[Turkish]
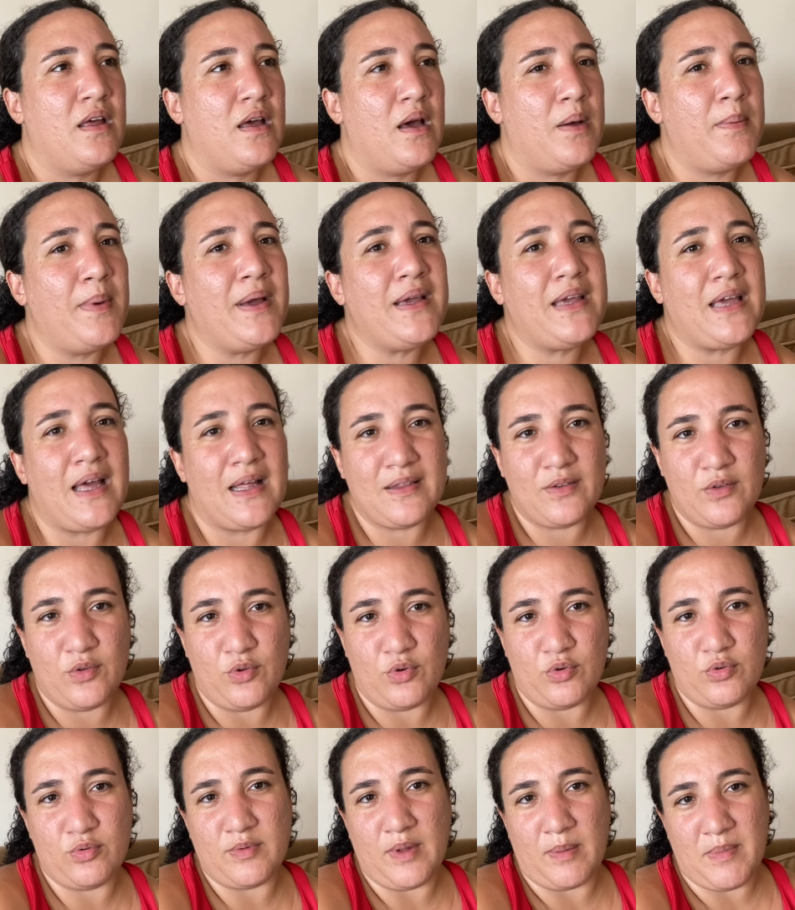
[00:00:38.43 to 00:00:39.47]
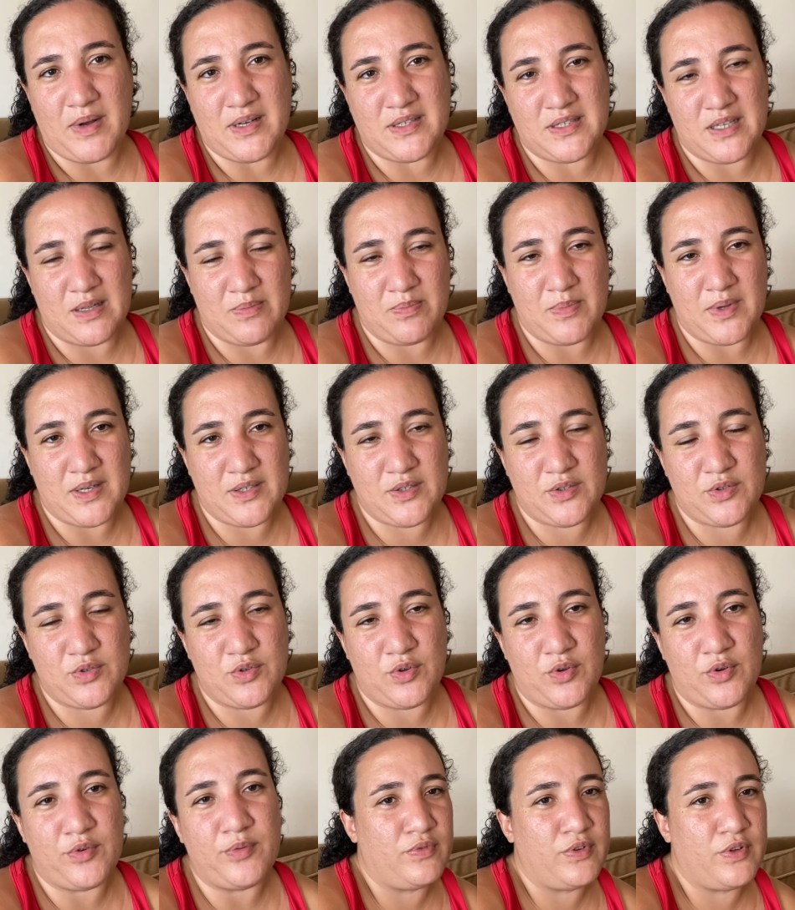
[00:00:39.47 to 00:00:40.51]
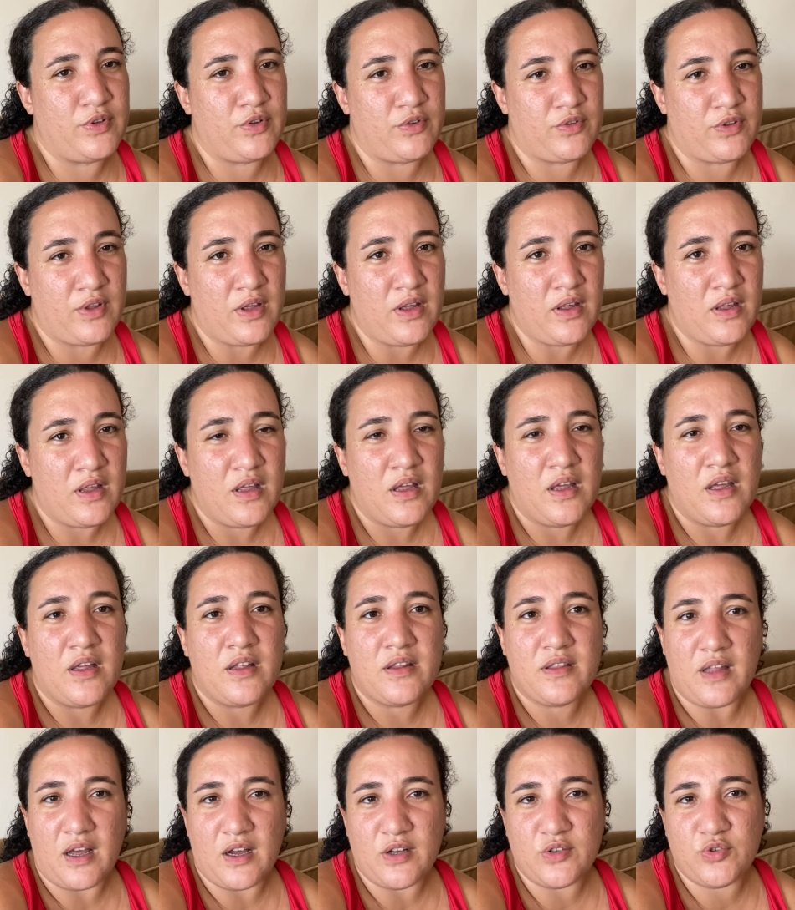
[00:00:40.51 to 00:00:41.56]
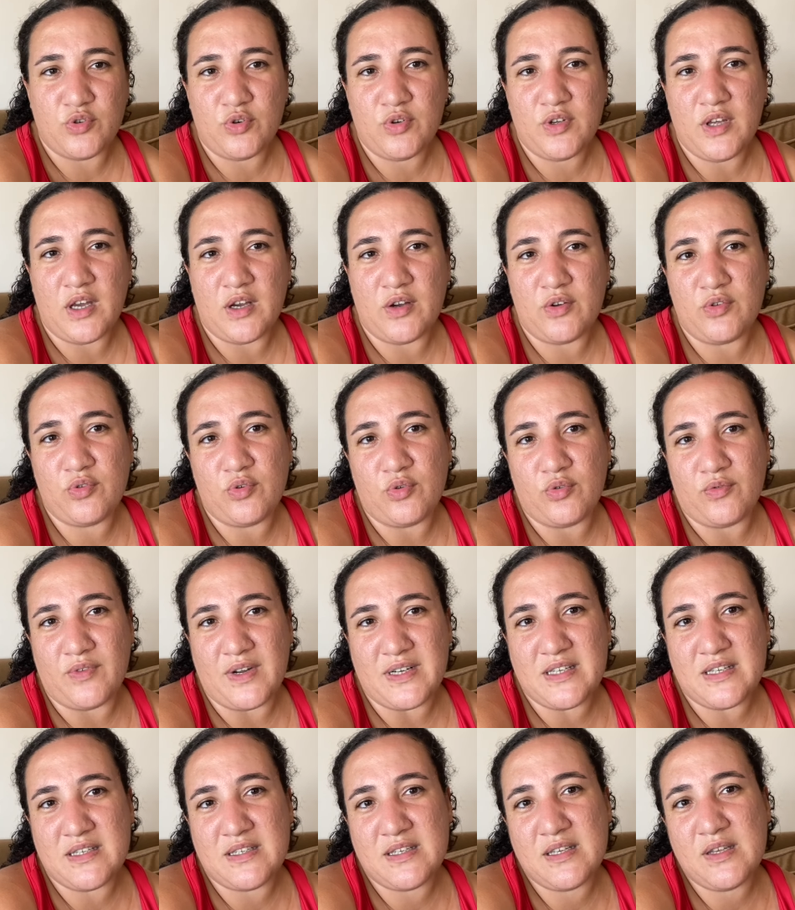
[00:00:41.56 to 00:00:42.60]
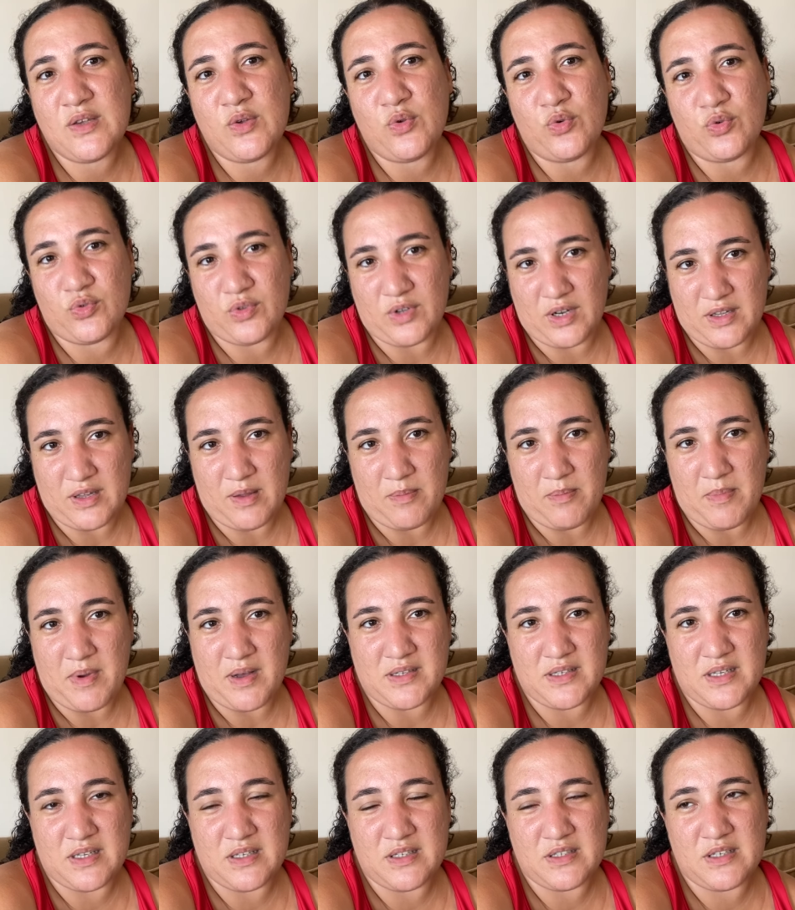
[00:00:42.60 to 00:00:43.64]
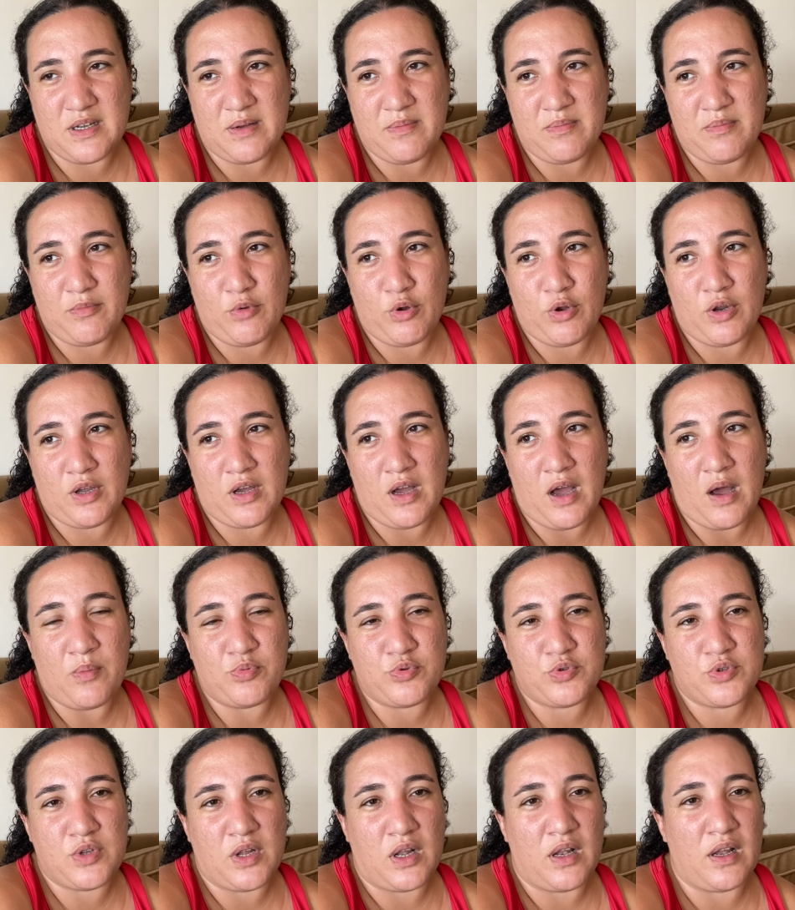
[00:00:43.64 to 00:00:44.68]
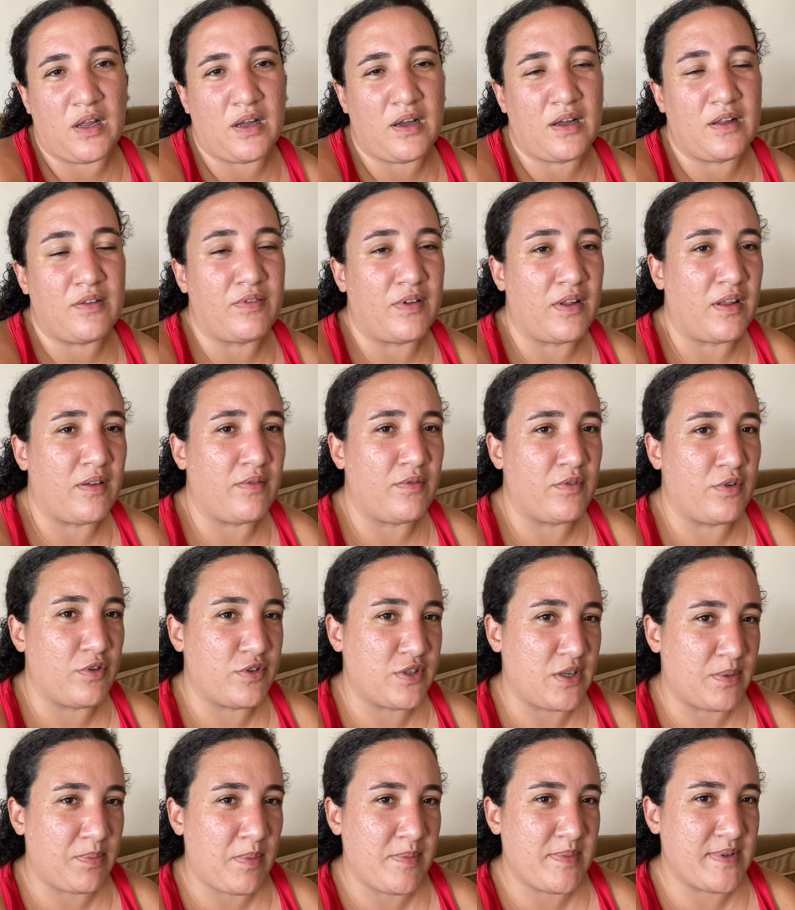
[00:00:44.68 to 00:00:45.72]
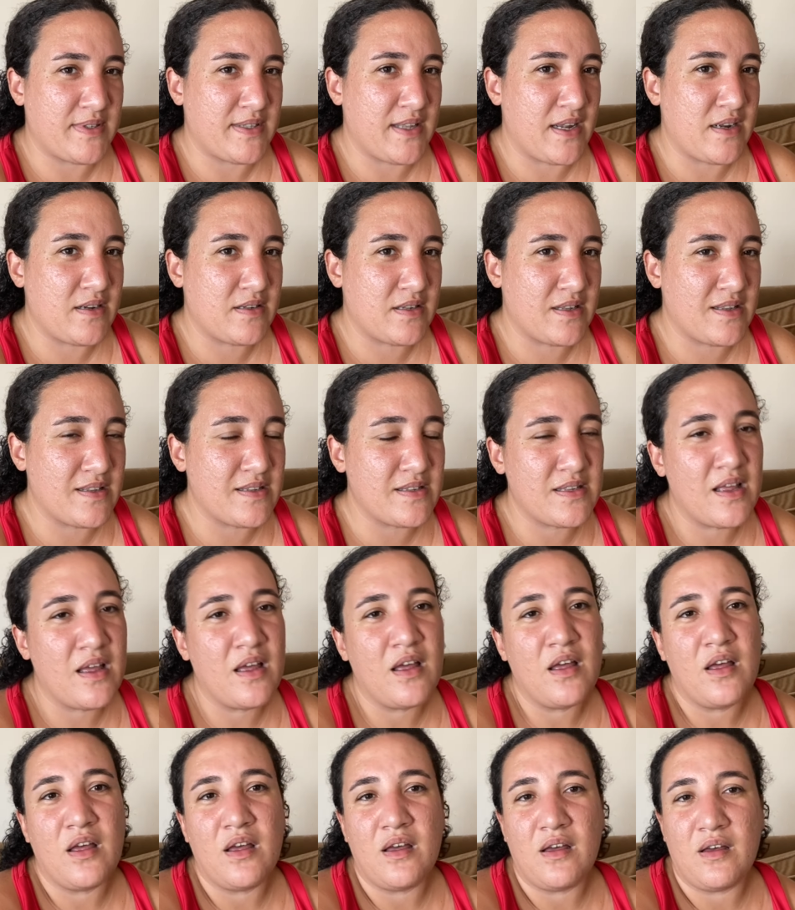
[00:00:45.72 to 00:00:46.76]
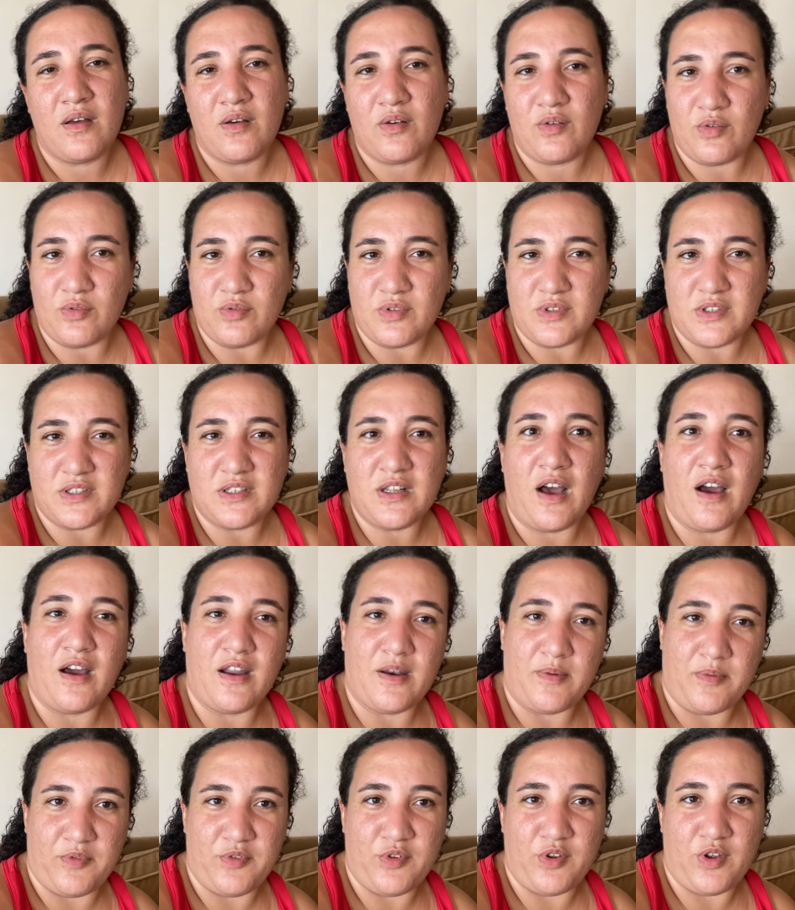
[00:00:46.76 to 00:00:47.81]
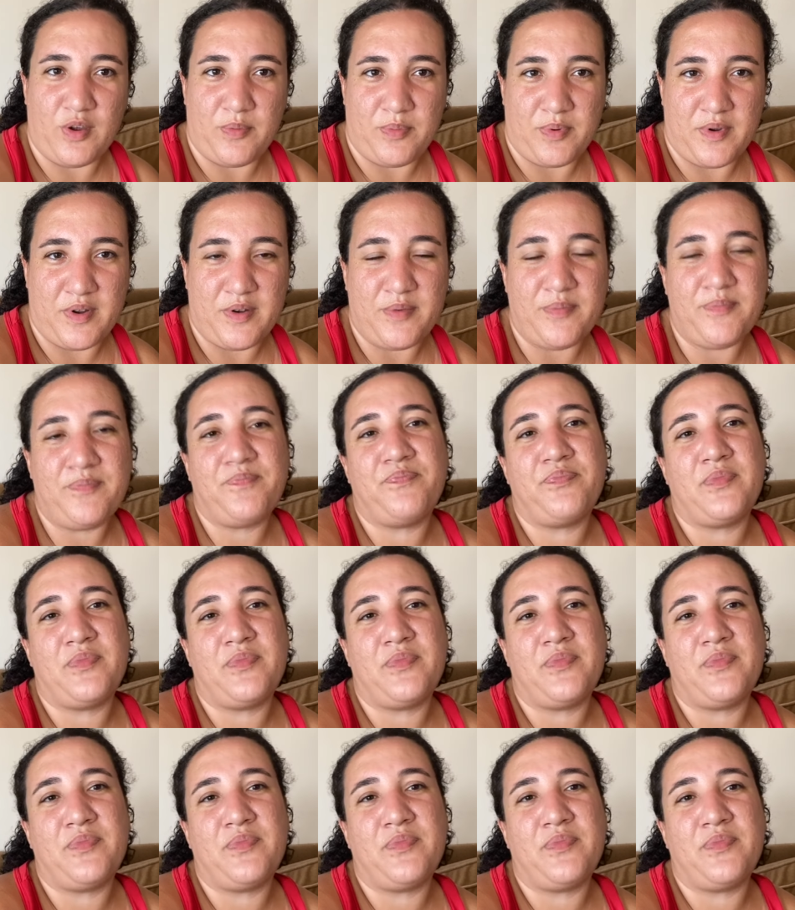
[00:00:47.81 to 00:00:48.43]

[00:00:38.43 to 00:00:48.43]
Hemen kendi yurdumdan bahsetmek istiyorum. Videoda daha çok yakın üniversitesi yurtlarından bahsedeceğim. Böyle kampüslerle alakalı falan video çekmem isterseniz onun için de ayrı bir video yaparım.